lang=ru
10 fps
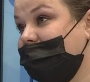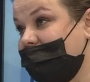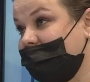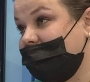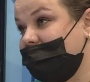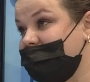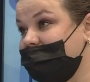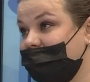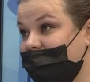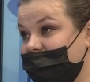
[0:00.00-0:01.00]
Первый класс.
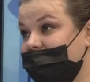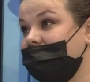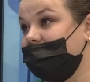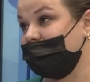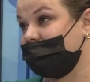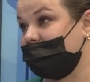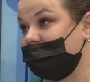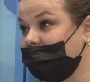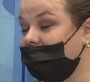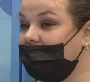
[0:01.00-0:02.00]
Перешли к
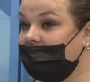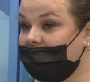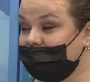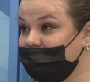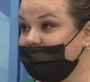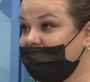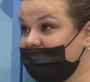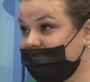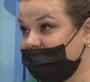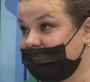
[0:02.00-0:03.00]
обучению. А Дальше. дочь у меня
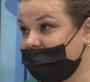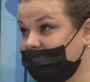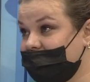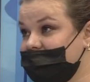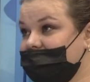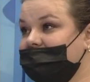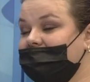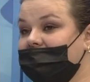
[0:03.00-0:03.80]
в четвертом классе.